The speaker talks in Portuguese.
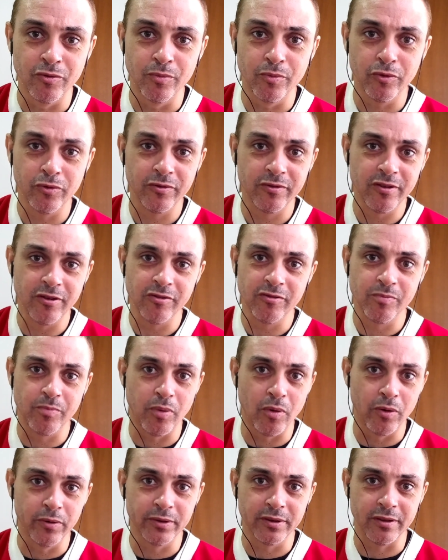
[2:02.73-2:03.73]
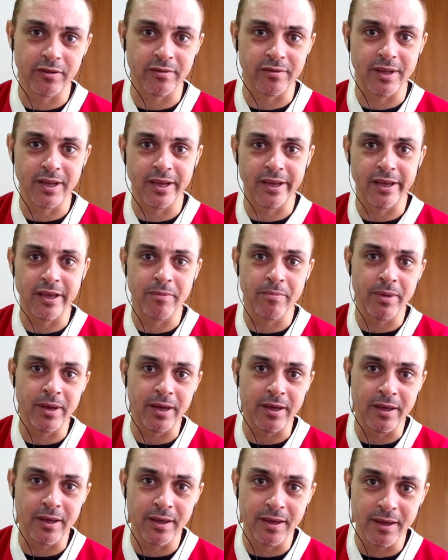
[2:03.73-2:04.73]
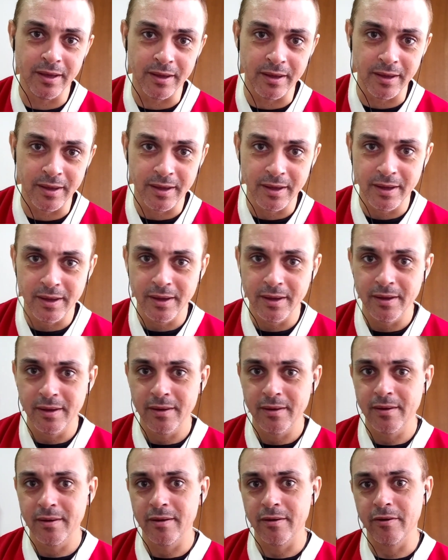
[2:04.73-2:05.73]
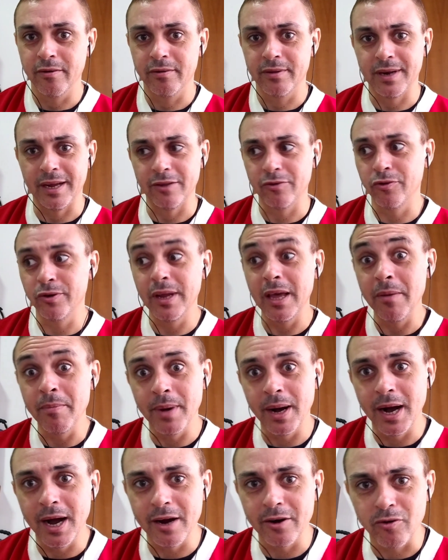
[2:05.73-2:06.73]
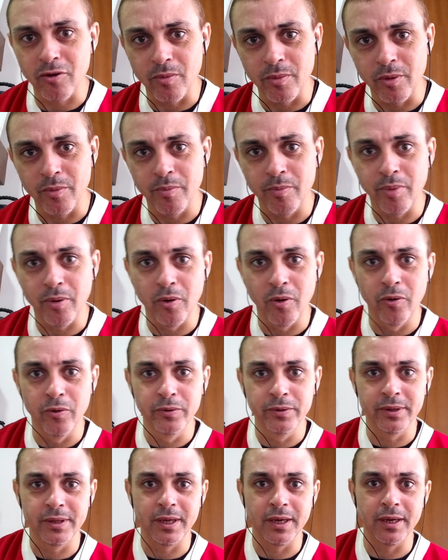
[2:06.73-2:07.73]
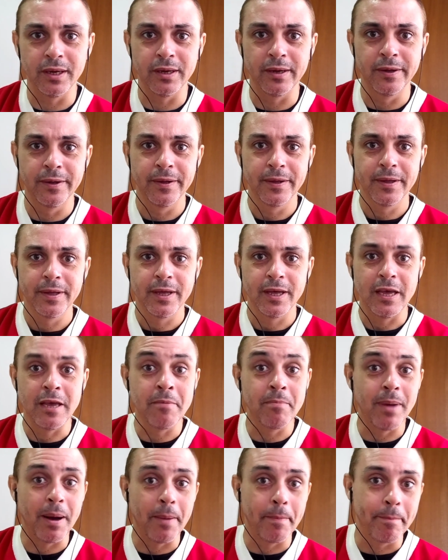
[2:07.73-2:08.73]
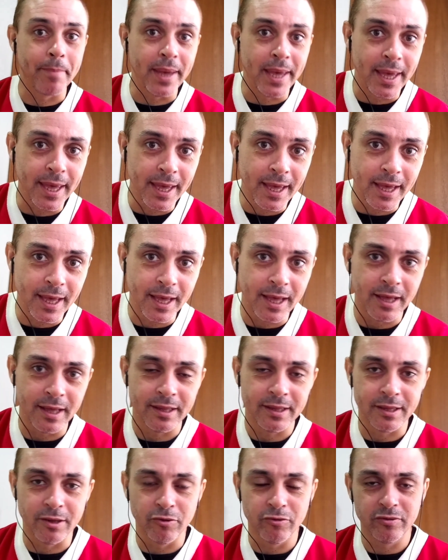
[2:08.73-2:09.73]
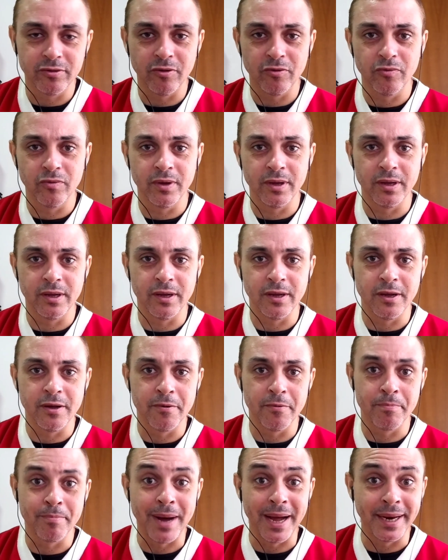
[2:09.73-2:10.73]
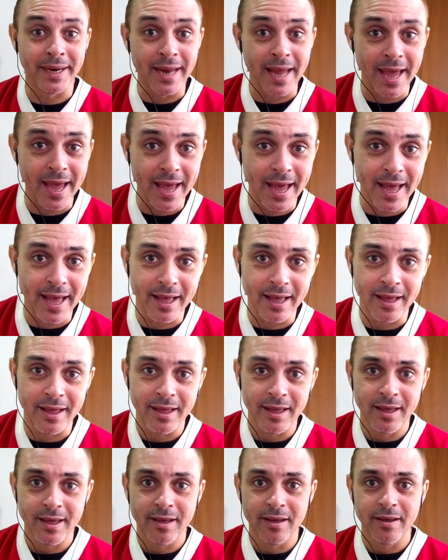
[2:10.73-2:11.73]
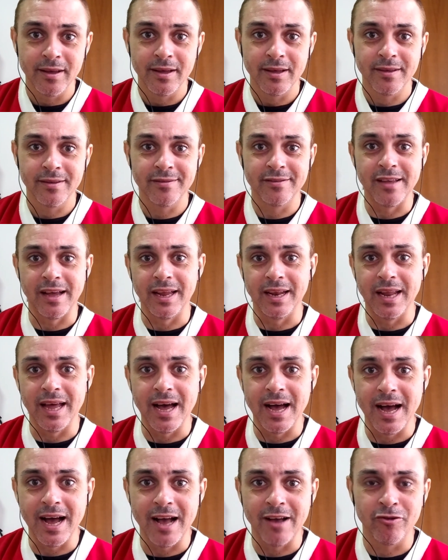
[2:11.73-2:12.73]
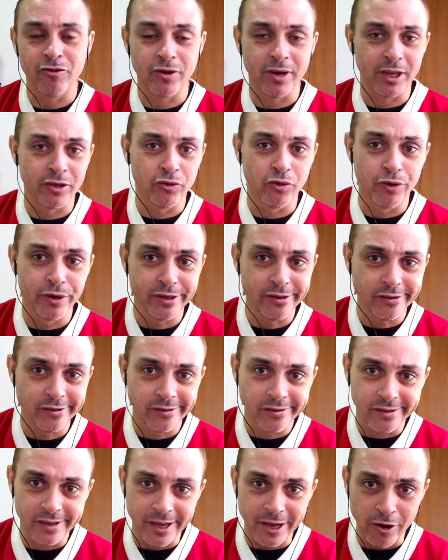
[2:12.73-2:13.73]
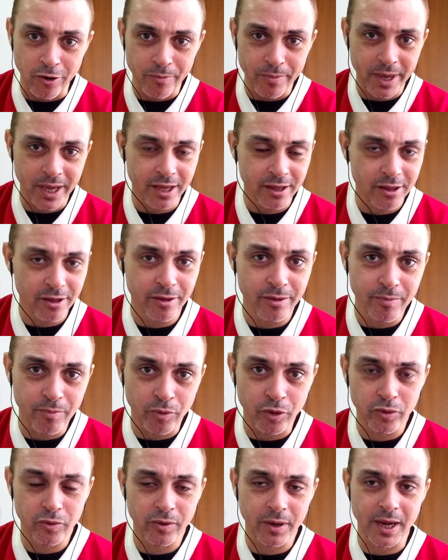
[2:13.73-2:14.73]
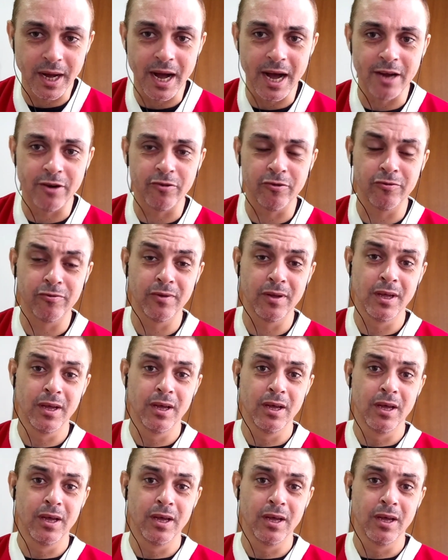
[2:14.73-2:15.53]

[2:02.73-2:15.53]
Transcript: do mundo são os pontas, né? Ribéry, eu trato o Neymar como ponta, Mbappé, então são uh, Mané, Salah, jogadores realmente muito caros.